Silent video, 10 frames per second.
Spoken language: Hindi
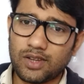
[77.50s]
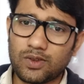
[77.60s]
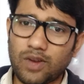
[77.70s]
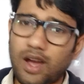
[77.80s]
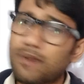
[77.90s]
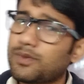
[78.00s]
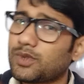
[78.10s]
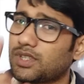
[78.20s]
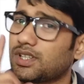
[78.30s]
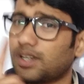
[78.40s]
तो आप
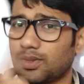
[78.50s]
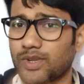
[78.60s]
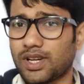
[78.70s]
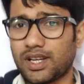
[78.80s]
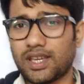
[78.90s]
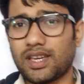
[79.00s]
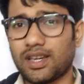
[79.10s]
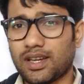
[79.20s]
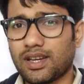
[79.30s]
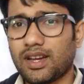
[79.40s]
कुछ ज़रूर करेंगे
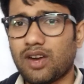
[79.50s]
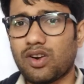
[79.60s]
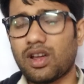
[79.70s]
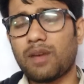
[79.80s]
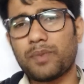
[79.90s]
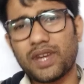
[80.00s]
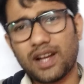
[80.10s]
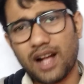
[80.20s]
और अपने